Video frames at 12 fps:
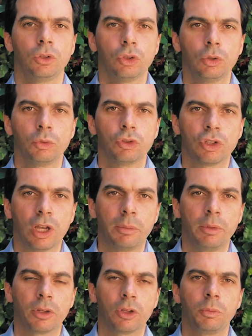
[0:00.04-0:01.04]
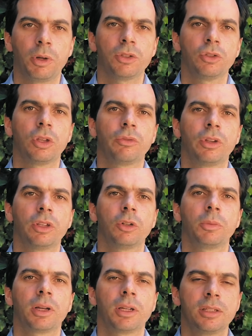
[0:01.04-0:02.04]
Todo mundo sabe que o Brasil está enfrentando
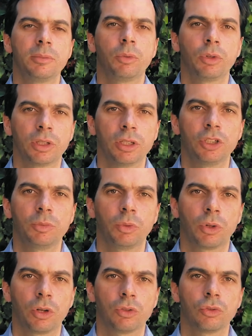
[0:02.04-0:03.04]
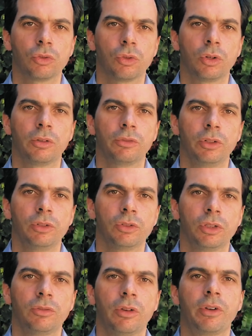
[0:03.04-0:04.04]
uma crise importante por causa do coronavírus
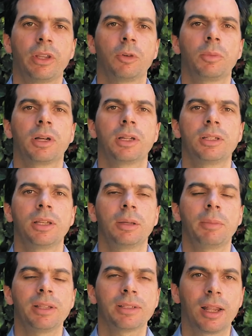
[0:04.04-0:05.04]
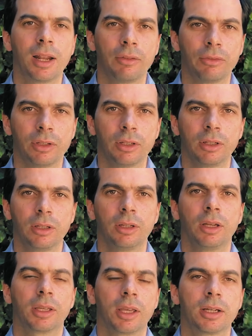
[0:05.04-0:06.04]
e vai enfrentar uma crise ainda mais grave
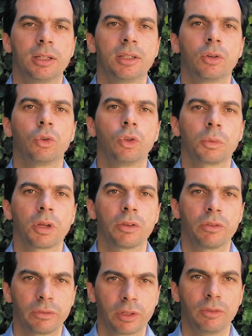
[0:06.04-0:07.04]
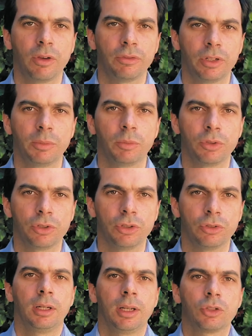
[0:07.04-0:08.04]
que é a crise econômica que, vai vir depois
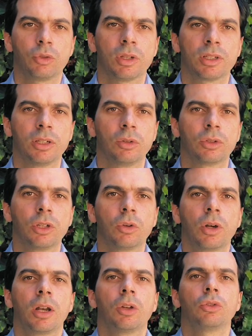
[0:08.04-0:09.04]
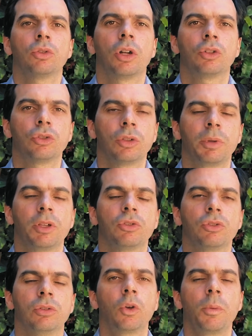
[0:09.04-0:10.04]
disso. Nessa situação, o que, o canal Doutor Ajuda
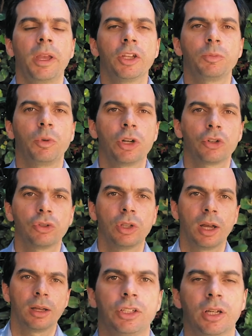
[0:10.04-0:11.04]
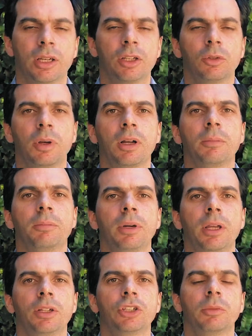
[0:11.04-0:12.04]
pensou? Como é que a gente pode ajudar? Está criando uma
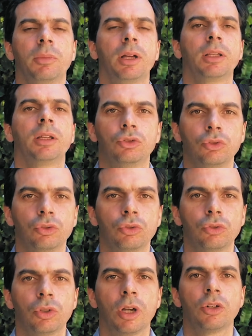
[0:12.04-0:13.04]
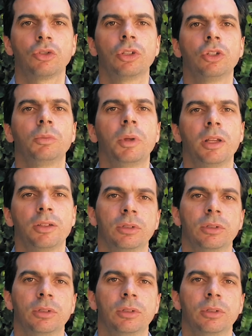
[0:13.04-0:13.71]
campanha chamada Juntos Ajudando o Brasil.